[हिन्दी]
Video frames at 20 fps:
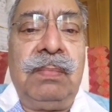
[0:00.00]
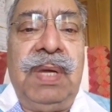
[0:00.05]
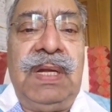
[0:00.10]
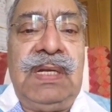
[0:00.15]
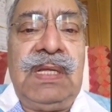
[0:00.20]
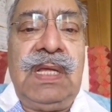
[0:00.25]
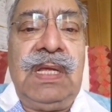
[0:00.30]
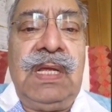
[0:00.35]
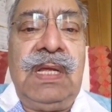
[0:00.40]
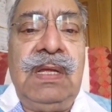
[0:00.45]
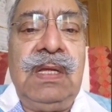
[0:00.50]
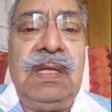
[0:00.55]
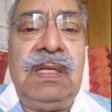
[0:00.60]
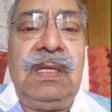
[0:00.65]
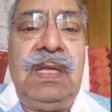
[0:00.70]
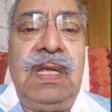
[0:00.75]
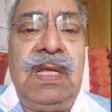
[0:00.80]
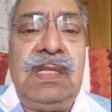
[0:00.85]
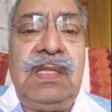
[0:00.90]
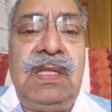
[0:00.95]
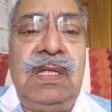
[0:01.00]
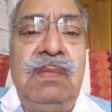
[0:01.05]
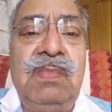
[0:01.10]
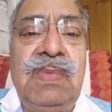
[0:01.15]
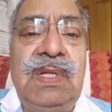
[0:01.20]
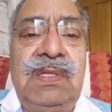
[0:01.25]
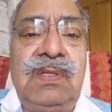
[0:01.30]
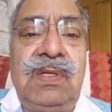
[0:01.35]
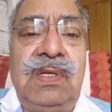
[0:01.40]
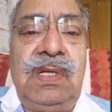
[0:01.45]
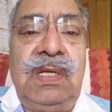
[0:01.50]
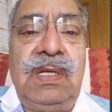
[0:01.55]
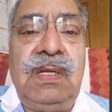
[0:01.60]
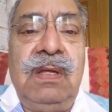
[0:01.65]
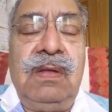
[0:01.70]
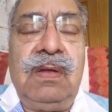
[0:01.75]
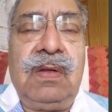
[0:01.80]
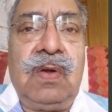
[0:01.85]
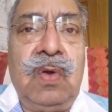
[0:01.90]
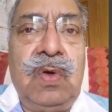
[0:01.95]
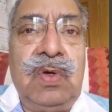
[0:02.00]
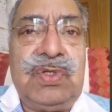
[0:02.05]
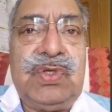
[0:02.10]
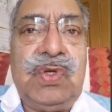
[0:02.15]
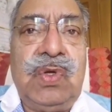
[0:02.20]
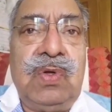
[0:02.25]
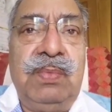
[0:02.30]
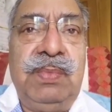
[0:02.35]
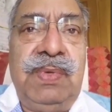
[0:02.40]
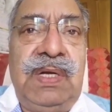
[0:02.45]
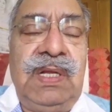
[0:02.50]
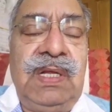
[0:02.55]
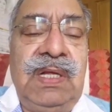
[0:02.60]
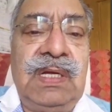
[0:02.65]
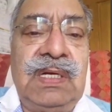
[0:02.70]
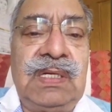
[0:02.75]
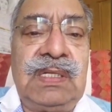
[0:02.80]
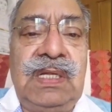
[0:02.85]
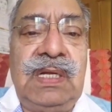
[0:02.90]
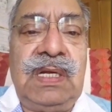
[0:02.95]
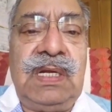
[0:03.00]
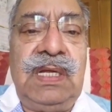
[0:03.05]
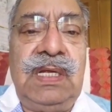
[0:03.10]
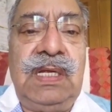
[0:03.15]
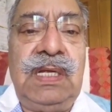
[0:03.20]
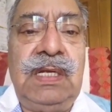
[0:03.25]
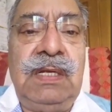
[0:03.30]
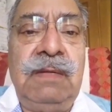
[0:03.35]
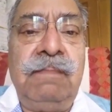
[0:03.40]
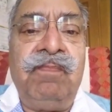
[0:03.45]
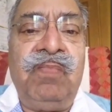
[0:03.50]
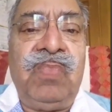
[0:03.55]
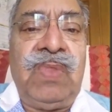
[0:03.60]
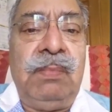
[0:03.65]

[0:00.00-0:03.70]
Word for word: बल्कि ये तीन मंत्री क्लोज डोर मीटिंग करते रहे हैं